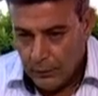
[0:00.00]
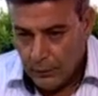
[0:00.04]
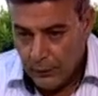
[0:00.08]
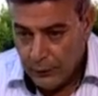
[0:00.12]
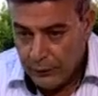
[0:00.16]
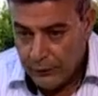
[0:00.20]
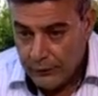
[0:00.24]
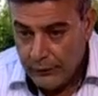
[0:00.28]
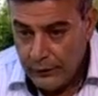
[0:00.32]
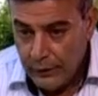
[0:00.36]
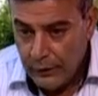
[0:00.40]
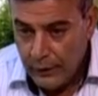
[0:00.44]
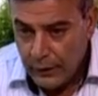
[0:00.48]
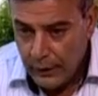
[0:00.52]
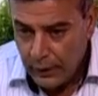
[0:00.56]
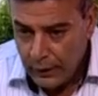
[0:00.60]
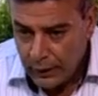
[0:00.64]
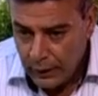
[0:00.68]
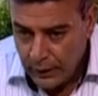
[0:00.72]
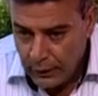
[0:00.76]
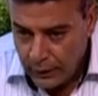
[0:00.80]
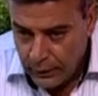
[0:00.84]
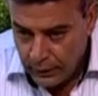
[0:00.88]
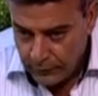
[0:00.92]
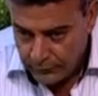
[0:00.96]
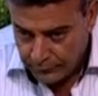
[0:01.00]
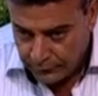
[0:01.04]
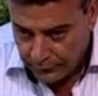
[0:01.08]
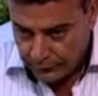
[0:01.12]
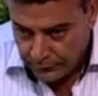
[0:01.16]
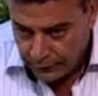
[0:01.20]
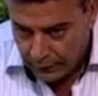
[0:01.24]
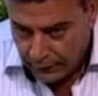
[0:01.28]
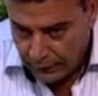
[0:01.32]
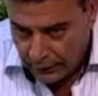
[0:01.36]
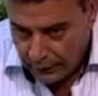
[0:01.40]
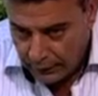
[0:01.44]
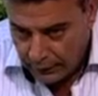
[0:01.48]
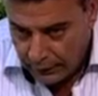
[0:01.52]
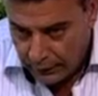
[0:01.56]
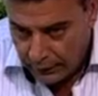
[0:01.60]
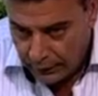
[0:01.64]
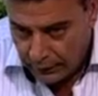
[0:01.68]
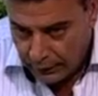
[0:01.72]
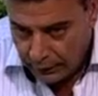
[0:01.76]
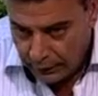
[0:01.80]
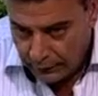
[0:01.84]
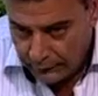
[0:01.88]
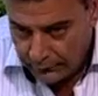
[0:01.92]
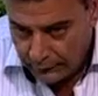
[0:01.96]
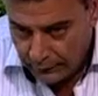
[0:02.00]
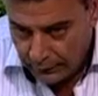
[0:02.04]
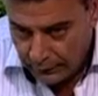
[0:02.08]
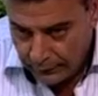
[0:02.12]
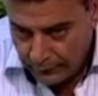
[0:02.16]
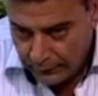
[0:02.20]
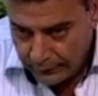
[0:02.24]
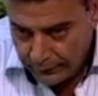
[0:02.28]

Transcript: مسير الايام تصلح اللي حصل